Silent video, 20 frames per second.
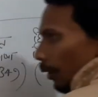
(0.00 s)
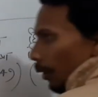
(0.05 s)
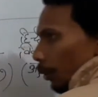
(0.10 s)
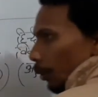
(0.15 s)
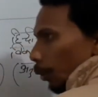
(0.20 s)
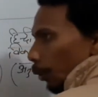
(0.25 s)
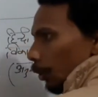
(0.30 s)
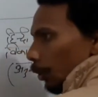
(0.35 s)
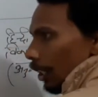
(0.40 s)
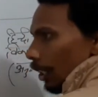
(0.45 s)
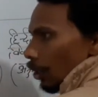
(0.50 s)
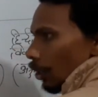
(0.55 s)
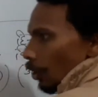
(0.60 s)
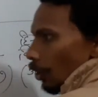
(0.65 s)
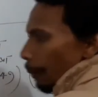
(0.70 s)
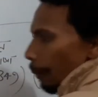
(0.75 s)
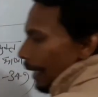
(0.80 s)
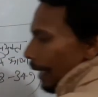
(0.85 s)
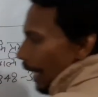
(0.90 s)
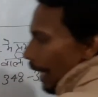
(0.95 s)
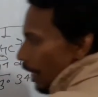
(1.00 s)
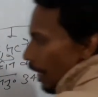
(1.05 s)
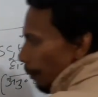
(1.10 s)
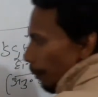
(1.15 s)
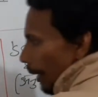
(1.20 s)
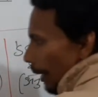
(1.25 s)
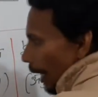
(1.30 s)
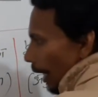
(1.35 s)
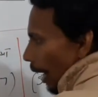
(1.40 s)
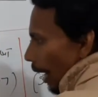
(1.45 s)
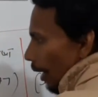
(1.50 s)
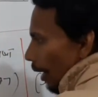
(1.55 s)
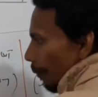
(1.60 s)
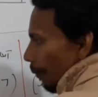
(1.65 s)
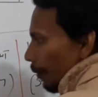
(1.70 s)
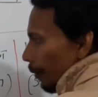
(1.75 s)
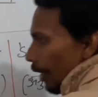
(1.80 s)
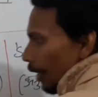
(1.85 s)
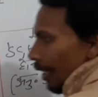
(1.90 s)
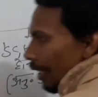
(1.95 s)
तो 345 में क्या है
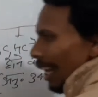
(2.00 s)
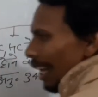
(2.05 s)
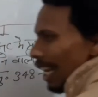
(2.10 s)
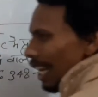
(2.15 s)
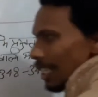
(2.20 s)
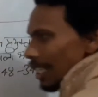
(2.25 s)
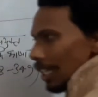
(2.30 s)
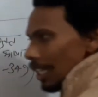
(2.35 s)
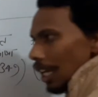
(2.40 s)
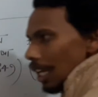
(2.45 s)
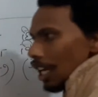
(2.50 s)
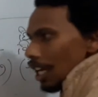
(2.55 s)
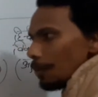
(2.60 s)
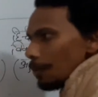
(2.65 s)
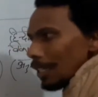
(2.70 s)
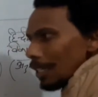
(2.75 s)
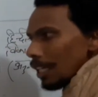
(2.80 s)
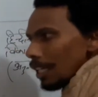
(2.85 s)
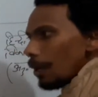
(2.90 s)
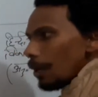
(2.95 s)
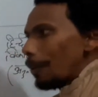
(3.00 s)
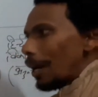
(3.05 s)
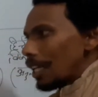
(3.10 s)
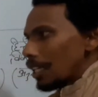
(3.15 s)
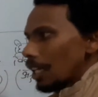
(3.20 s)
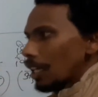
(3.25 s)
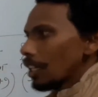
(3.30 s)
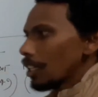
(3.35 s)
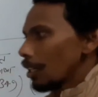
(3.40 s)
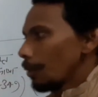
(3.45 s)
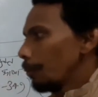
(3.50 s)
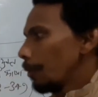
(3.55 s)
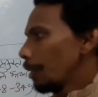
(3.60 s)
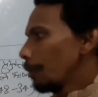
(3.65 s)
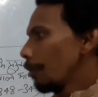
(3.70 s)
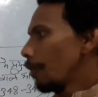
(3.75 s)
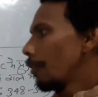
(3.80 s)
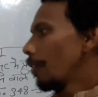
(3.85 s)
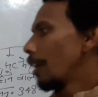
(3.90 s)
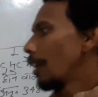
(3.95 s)
कि राज्य की राजभाषा या भाषा के संबंध
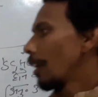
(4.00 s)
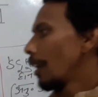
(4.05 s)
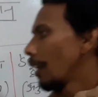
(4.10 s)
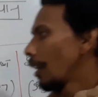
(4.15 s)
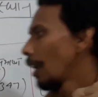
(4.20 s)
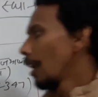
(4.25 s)
में वर्णन